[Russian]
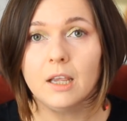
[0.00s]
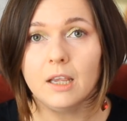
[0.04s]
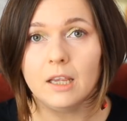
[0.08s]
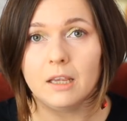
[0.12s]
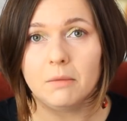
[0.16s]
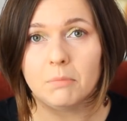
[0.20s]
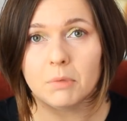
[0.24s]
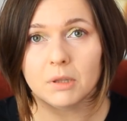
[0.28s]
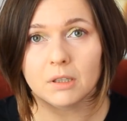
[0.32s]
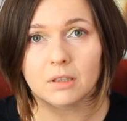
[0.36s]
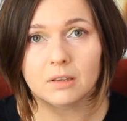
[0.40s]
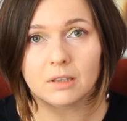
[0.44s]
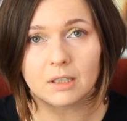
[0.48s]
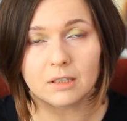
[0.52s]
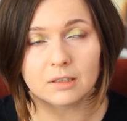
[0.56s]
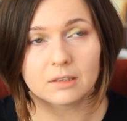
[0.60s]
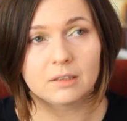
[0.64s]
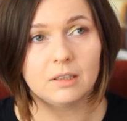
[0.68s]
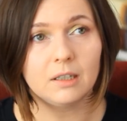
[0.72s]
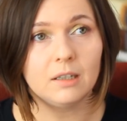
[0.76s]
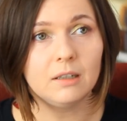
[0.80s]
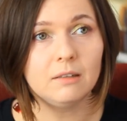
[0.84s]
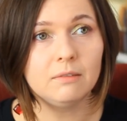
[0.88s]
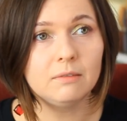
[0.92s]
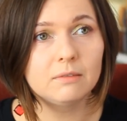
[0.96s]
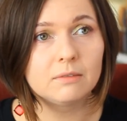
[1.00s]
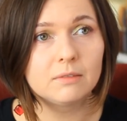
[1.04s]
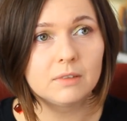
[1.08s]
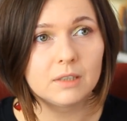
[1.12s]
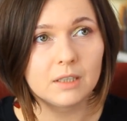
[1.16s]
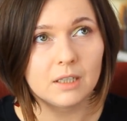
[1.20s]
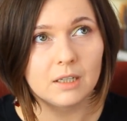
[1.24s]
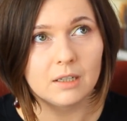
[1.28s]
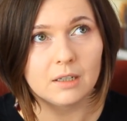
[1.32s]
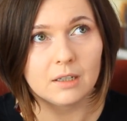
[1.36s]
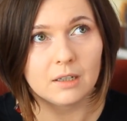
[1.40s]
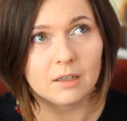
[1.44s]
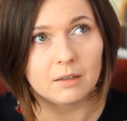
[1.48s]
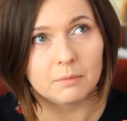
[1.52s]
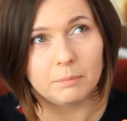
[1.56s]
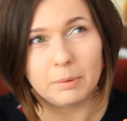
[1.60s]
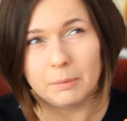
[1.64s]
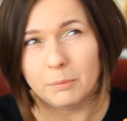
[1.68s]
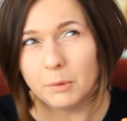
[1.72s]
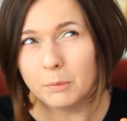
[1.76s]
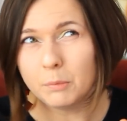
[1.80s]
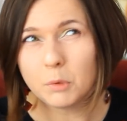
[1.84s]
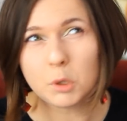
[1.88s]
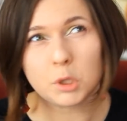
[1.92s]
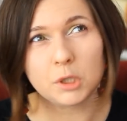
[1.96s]
Именно тогда
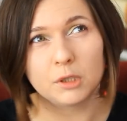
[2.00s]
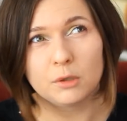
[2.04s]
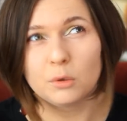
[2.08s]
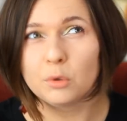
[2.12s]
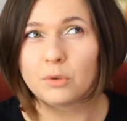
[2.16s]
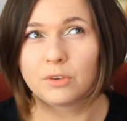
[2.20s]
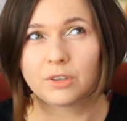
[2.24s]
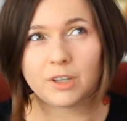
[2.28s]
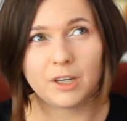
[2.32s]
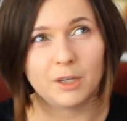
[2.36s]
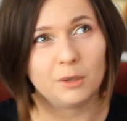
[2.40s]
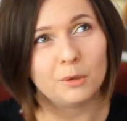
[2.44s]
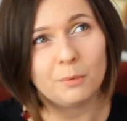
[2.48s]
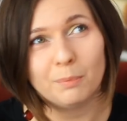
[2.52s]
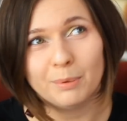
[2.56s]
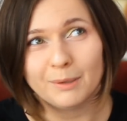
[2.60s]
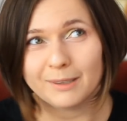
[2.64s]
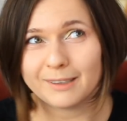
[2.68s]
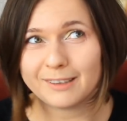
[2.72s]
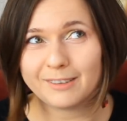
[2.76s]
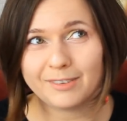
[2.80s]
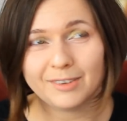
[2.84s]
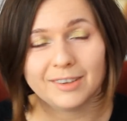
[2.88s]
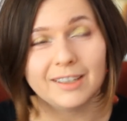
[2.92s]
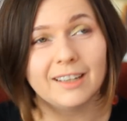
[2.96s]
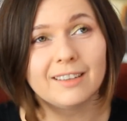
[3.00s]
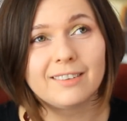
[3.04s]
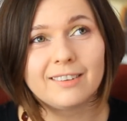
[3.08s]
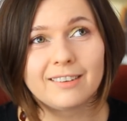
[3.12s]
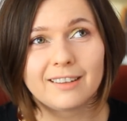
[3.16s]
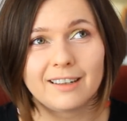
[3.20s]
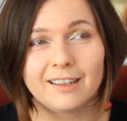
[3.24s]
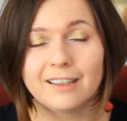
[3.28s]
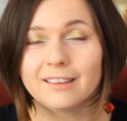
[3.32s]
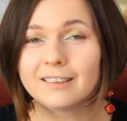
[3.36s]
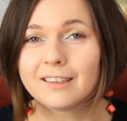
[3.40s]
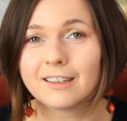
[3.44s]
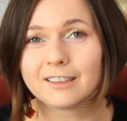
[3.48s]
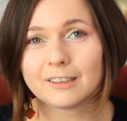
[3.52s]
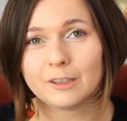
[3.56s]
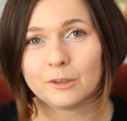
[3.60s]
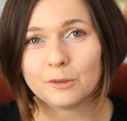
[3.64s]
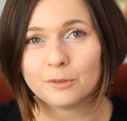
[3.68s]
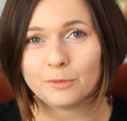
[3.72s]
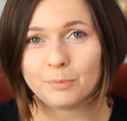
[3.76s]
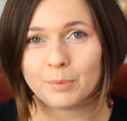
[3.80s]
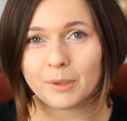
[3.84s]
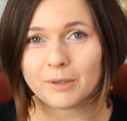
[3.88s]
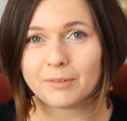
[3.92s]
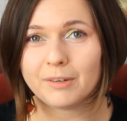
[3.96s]
по-моему, Шенгусхейну было 12 лет, когда
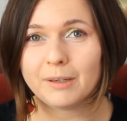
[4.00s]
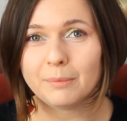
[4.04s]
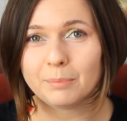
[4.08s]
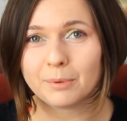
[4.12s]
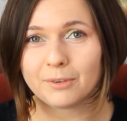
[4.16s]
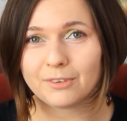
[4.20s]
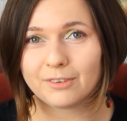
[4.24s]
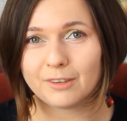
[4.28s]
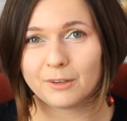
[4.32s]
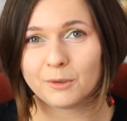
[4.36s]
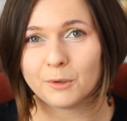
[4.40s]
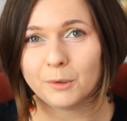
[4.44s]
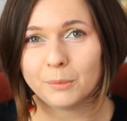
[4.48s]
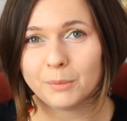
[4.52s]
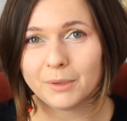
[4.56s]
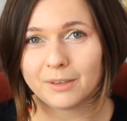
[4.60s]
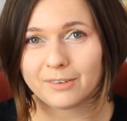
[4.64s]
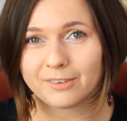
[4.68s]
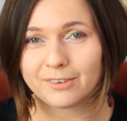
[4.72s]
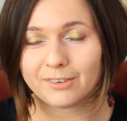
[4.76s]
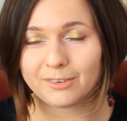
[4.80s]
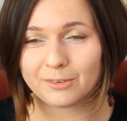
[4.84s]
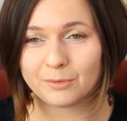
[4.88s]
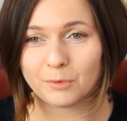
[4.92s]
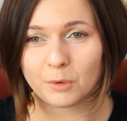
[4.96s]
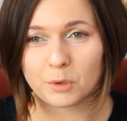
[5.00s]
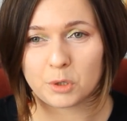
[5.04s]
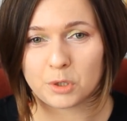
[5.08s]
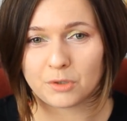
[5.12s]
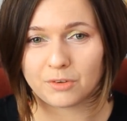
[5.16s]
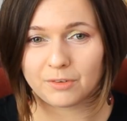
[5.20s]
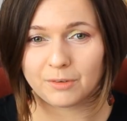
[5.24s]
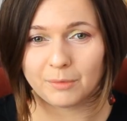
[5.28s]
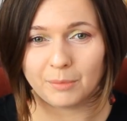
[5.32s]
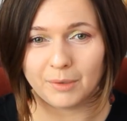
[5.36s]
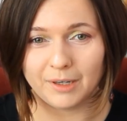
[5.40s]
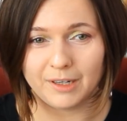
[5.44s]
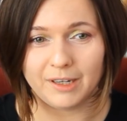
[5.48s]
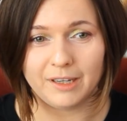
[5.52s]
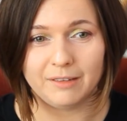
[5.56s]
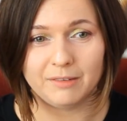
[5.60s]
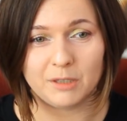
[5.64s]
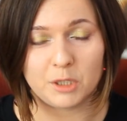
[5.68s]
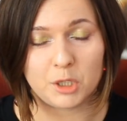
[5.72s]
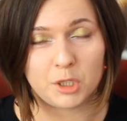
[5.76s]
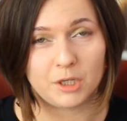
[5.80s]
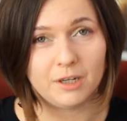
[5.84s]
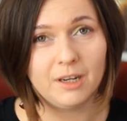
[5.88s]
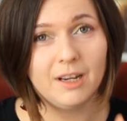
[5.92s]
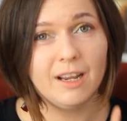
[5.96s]
он впервые познакомился с творчеством
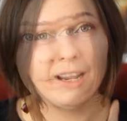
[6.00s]
Малевича.